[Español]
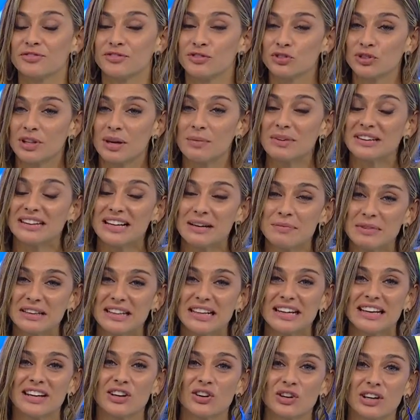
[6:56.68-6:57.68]
fundamentalmente
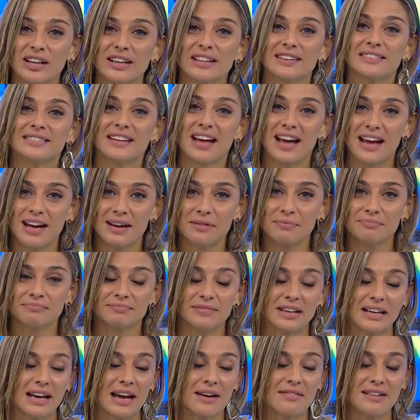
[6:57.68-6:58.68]
creo que está
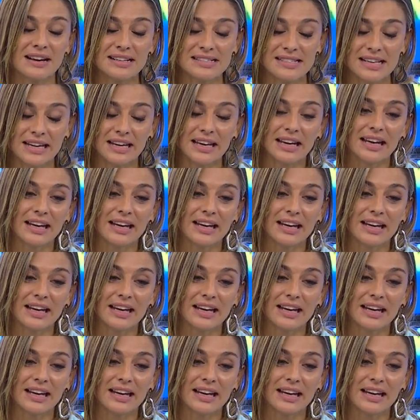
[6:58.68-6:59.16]
la base